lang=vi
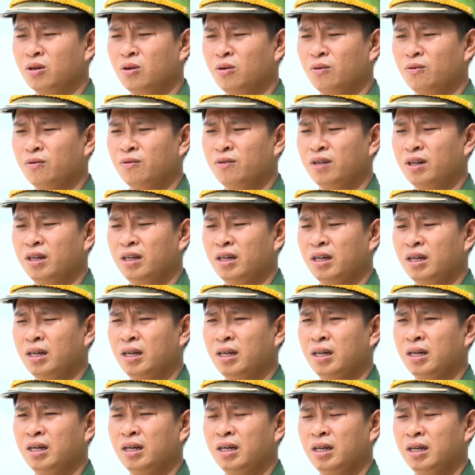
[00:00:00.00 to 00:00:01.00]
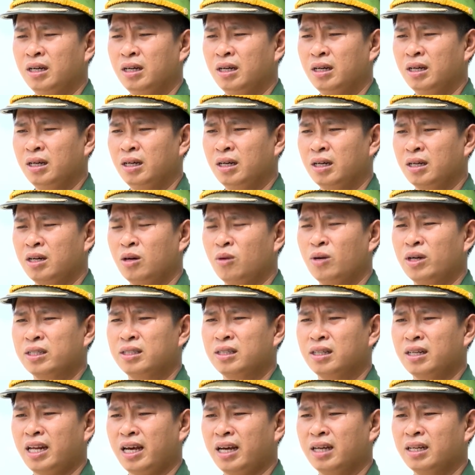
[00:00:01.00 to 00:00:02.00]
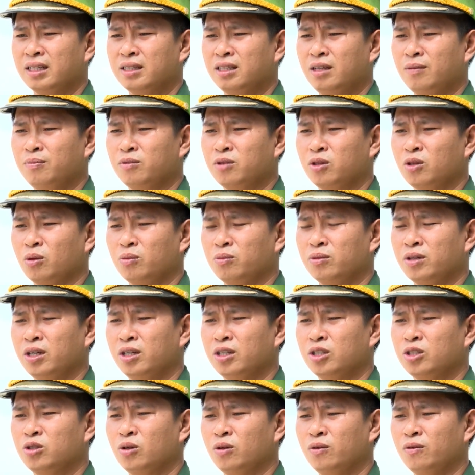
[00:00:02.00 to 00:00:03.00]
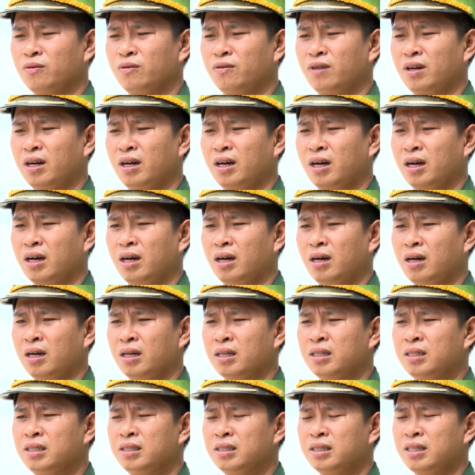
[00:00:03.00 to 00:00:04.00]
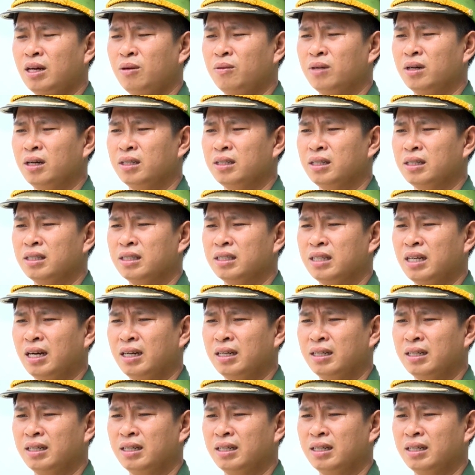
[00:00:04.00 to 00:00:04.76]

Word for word: cùng với cơ quan chức năng tiếp tục đề xuất và có cái hướng tháo gỡ cho người dân.